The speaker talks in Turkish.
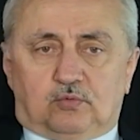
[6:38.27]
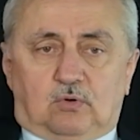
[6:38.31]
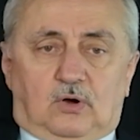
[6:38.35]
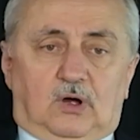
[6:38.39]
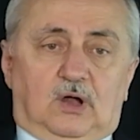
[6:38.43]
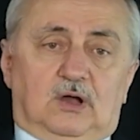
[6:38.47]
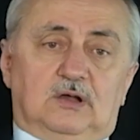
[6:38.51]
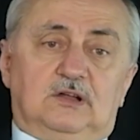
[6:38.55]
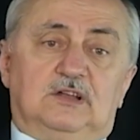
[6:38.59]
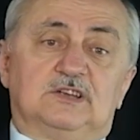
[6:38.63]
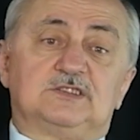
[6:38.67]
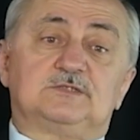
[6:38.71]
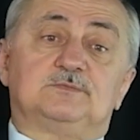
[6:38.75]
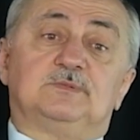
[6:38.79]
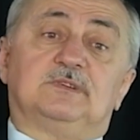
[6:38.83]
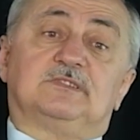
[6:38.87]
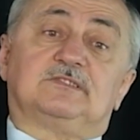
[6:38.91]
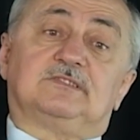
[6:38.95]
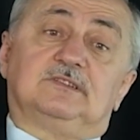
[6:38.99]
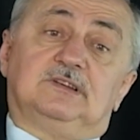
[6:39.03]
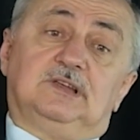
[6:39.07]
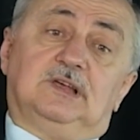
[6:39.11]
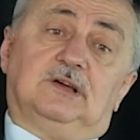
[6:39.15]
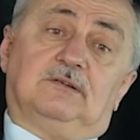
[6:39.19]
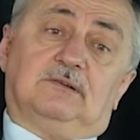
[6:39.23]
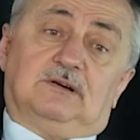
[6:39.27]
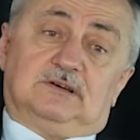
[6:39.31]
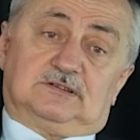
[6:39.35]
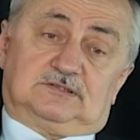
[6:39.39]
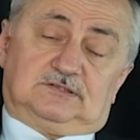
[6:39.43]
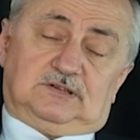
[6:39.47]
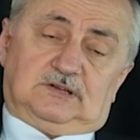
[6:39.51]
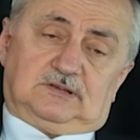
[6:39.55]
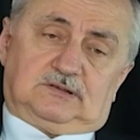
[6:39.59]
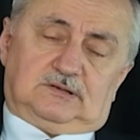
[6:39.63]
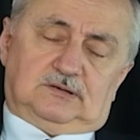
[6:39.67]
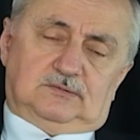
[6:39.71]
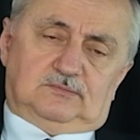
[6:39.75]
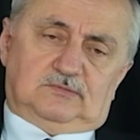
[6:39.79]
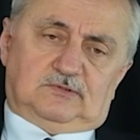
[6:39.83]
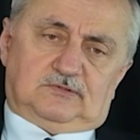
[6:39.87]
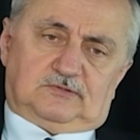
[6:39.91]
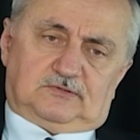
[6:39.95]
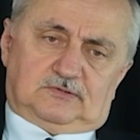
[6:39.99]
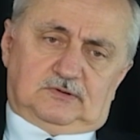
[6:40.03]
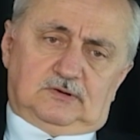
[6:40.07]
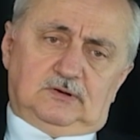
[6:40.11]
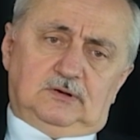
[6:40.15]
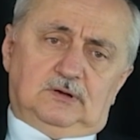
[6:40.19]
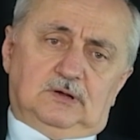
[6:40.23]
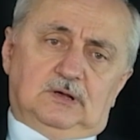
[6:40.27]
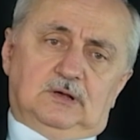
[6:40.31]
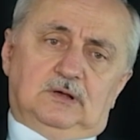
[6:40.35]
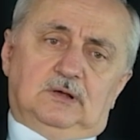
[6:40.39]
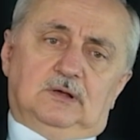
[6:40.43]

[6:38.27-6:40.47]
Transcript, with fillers: buharlaşmasını yavaşlattığımız için